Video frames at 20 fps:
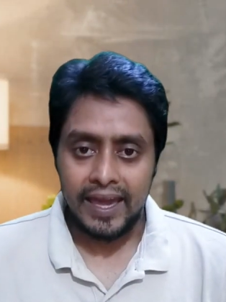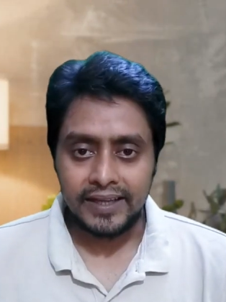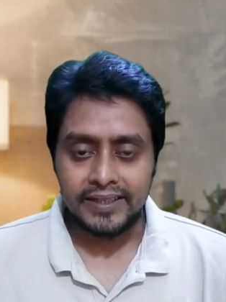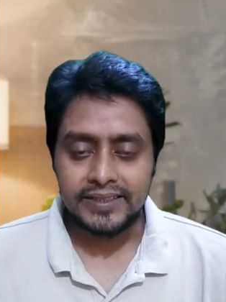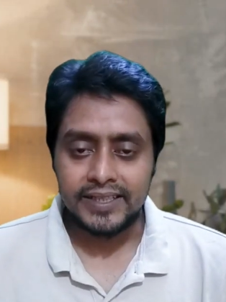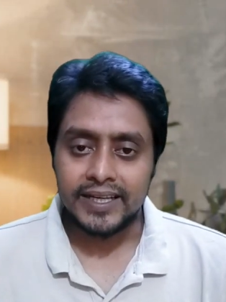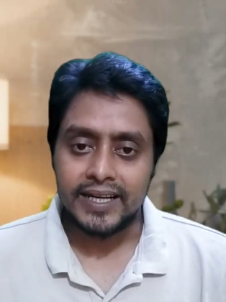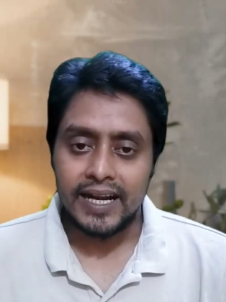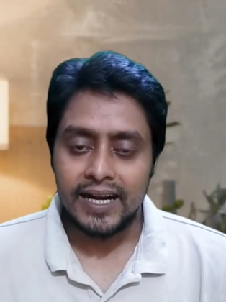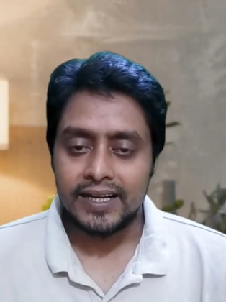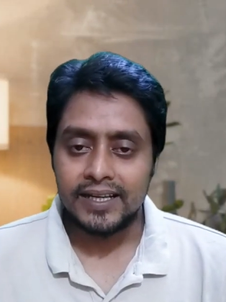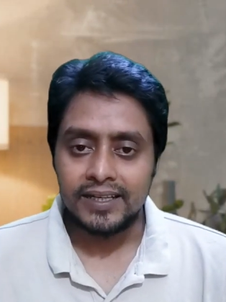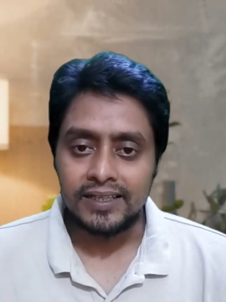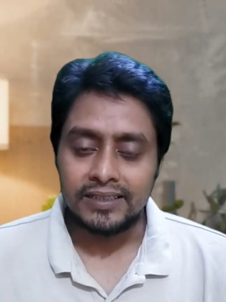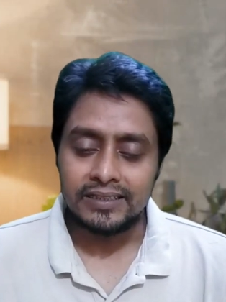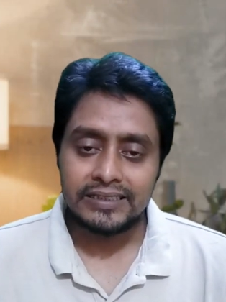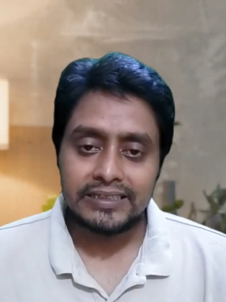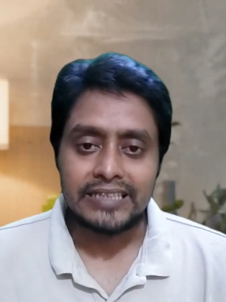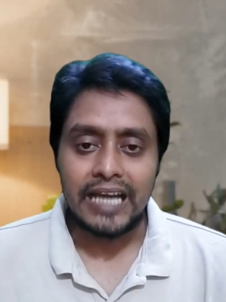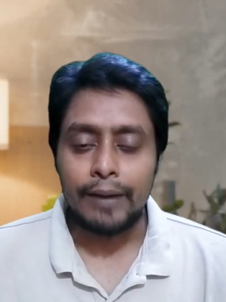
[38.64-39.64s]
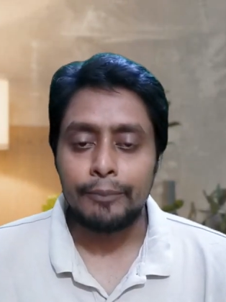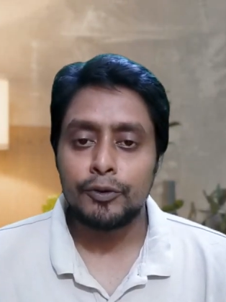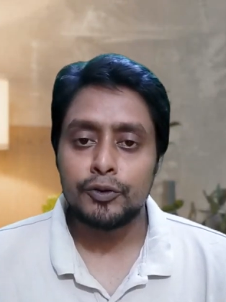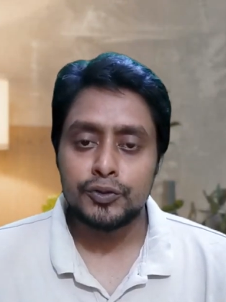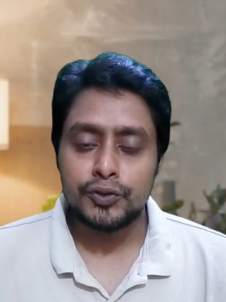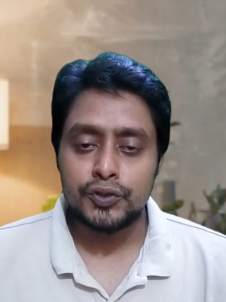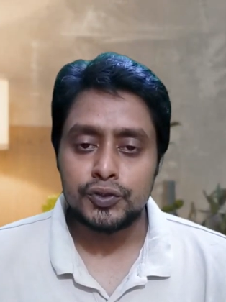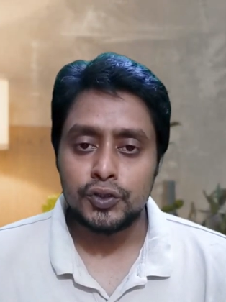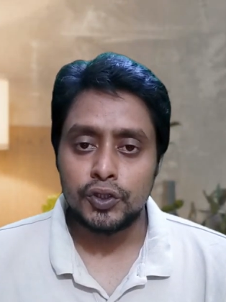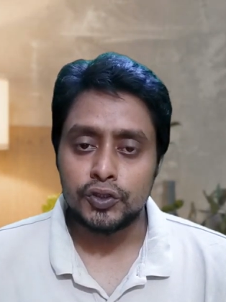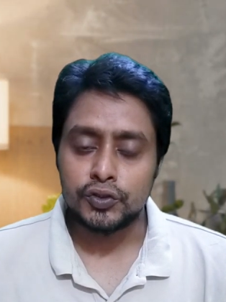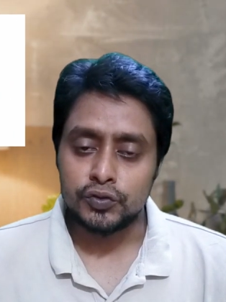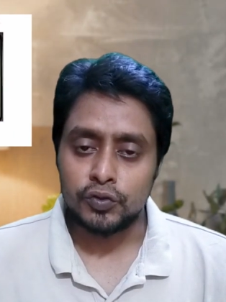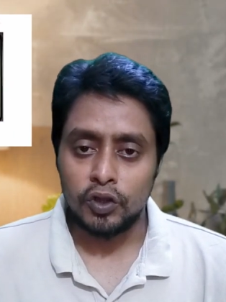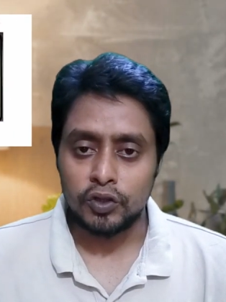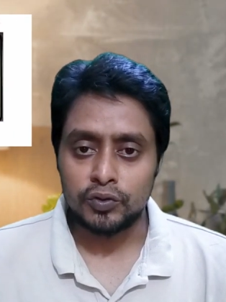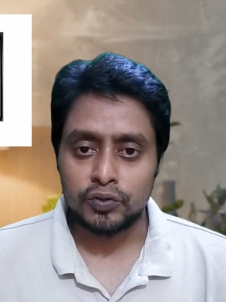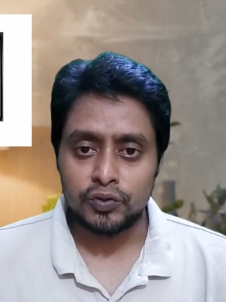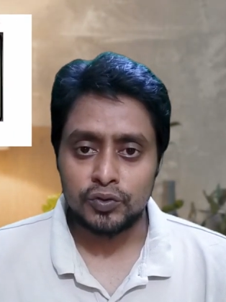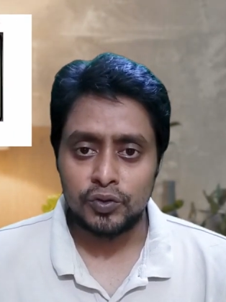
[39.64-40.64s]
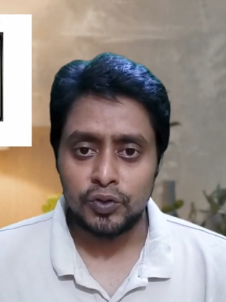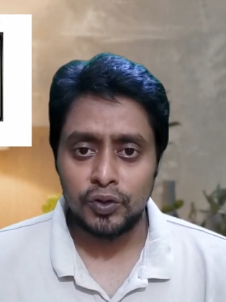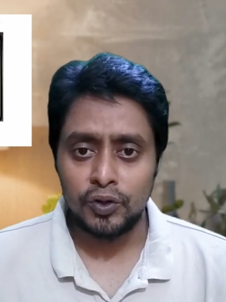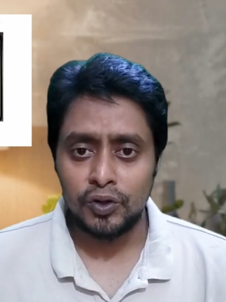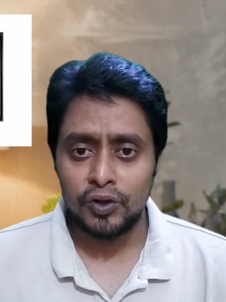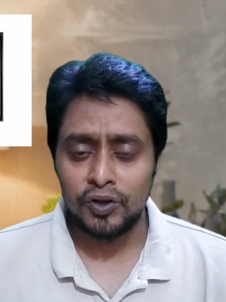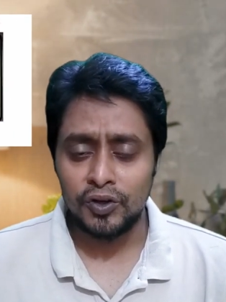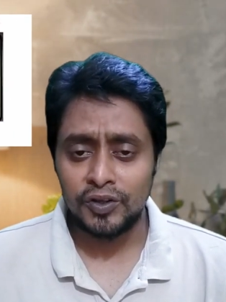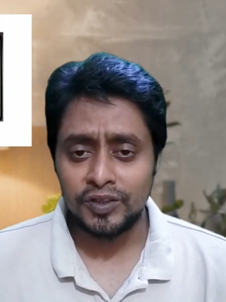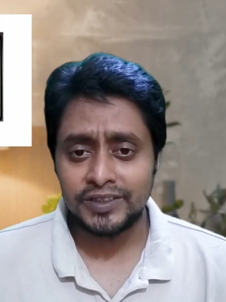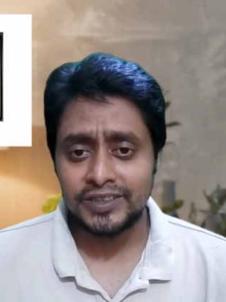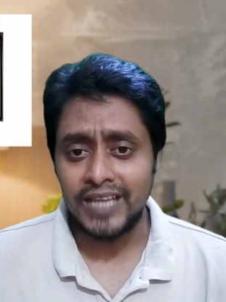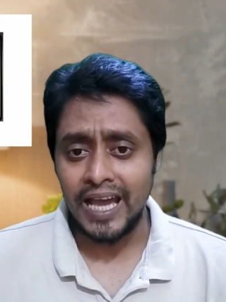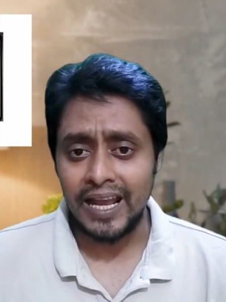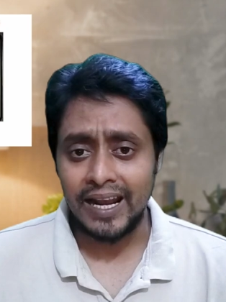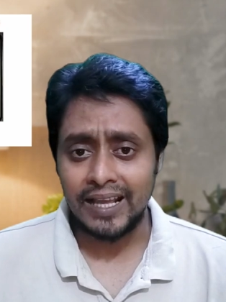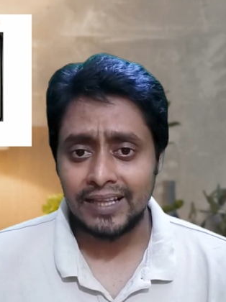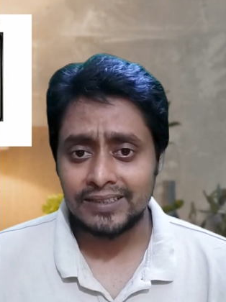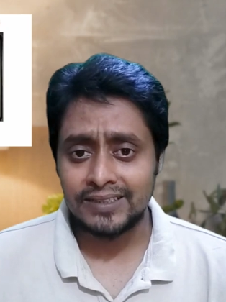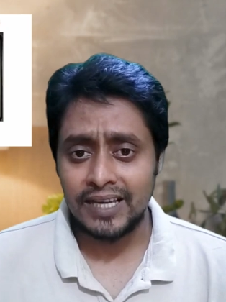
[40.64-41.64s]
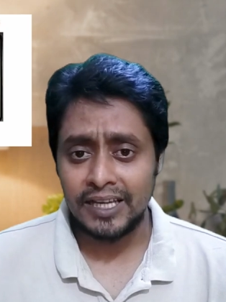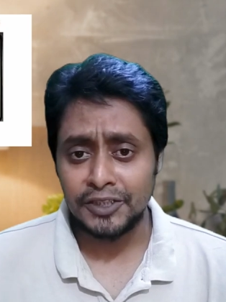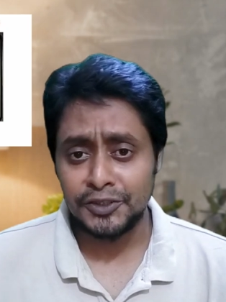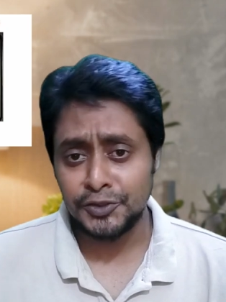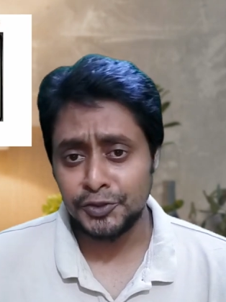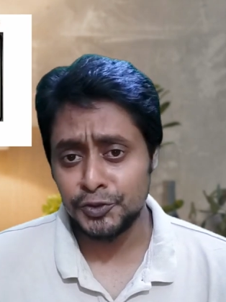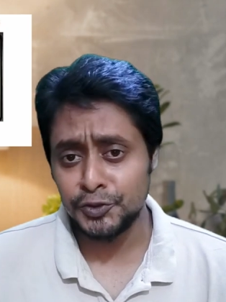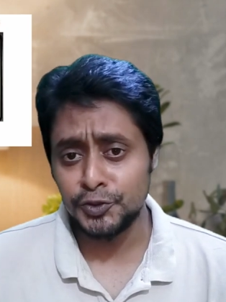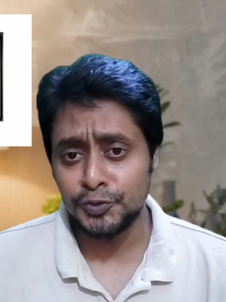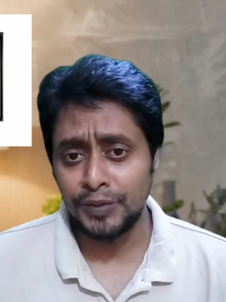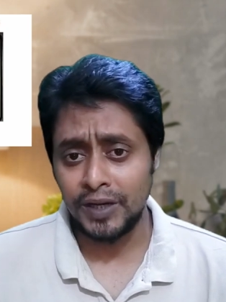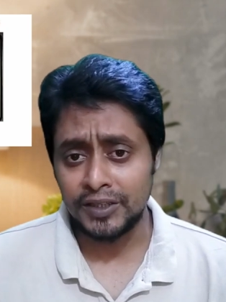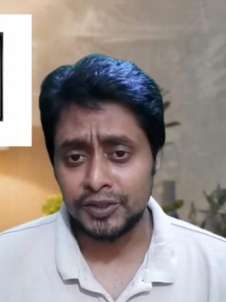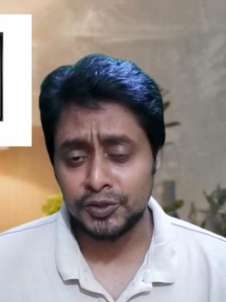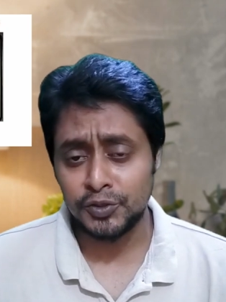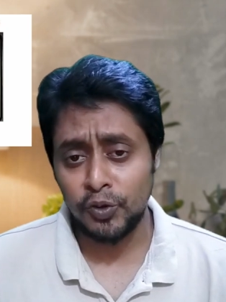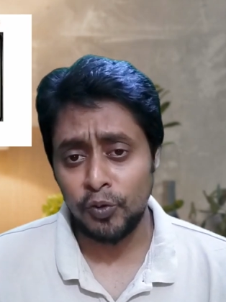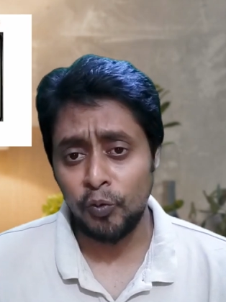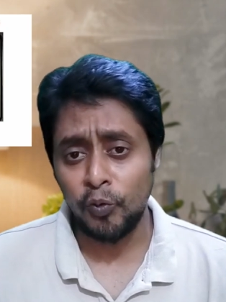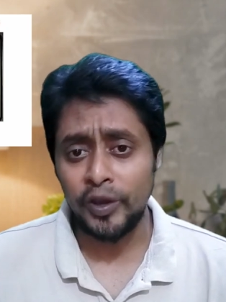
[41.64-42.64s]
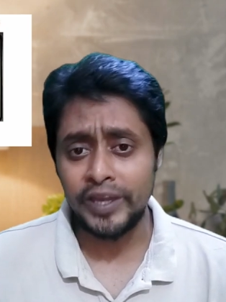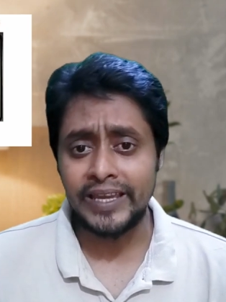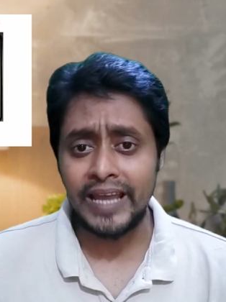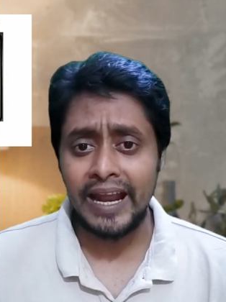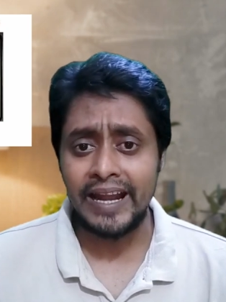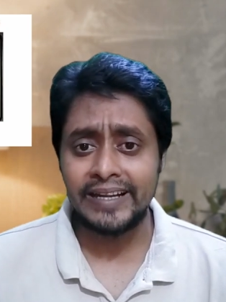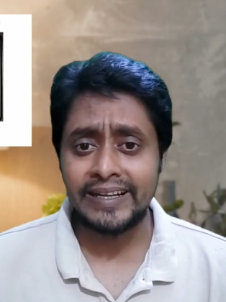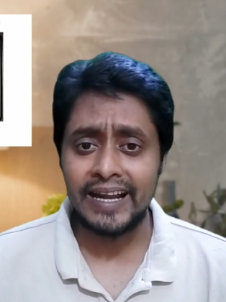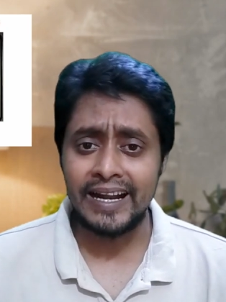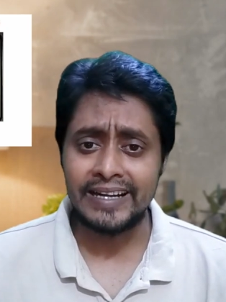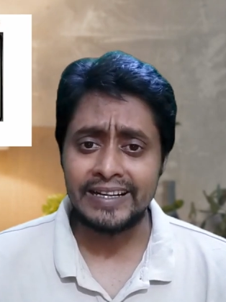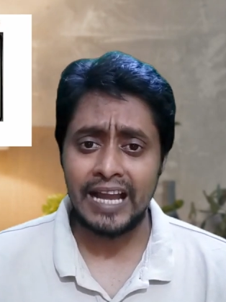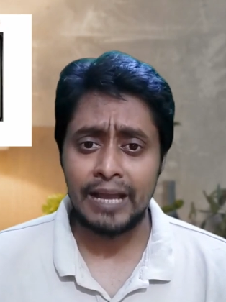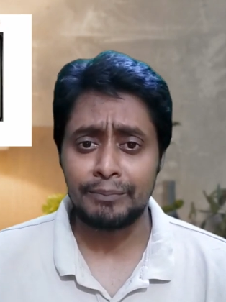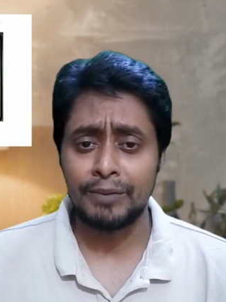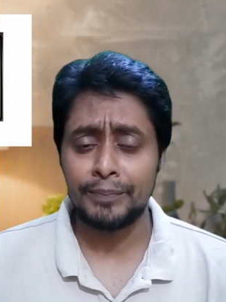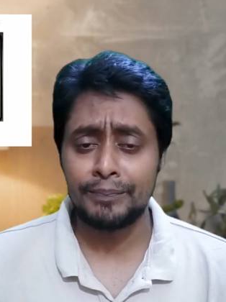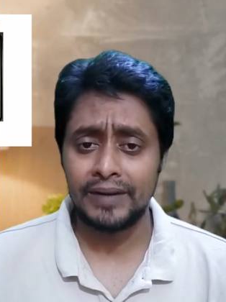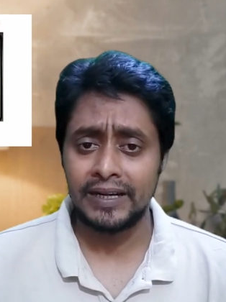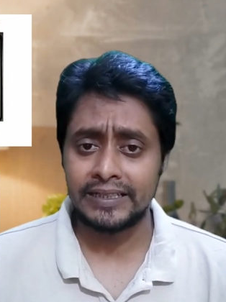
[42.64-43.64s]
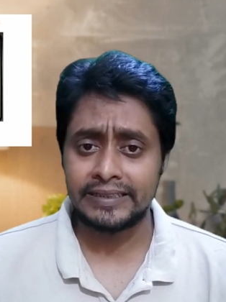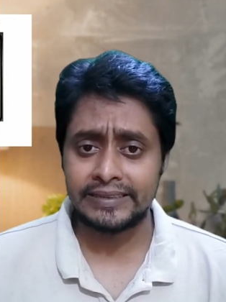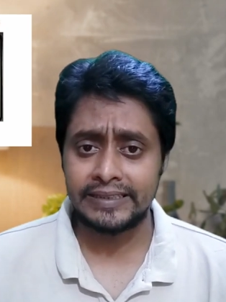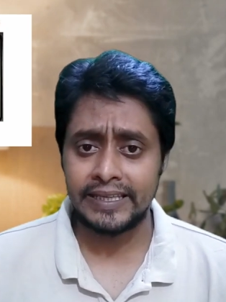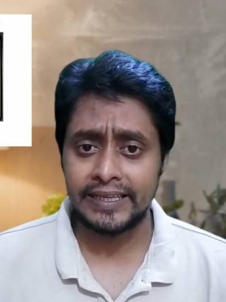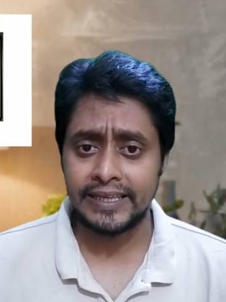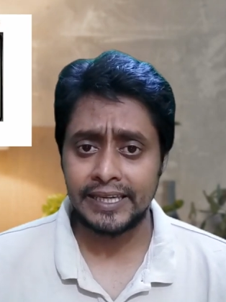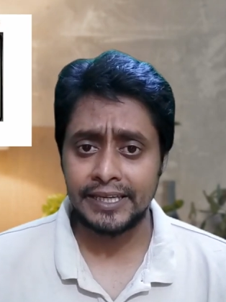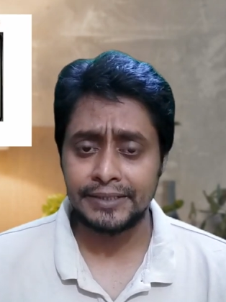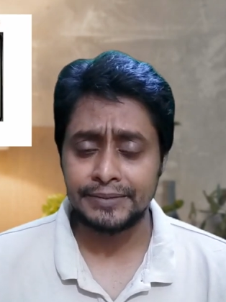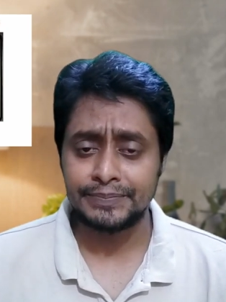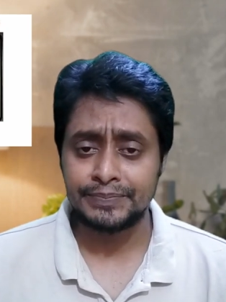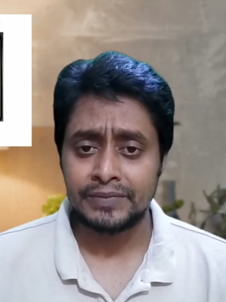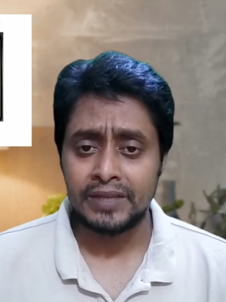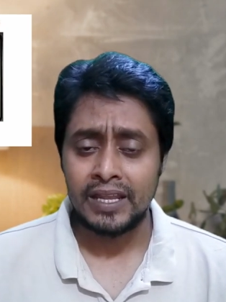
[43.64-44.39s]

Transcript: একটা গাড়ির যাবতীয় তথ্য জানা যায় শুধুমাত্র ওই গাড়িটার নাম্বার প্লেট থেকে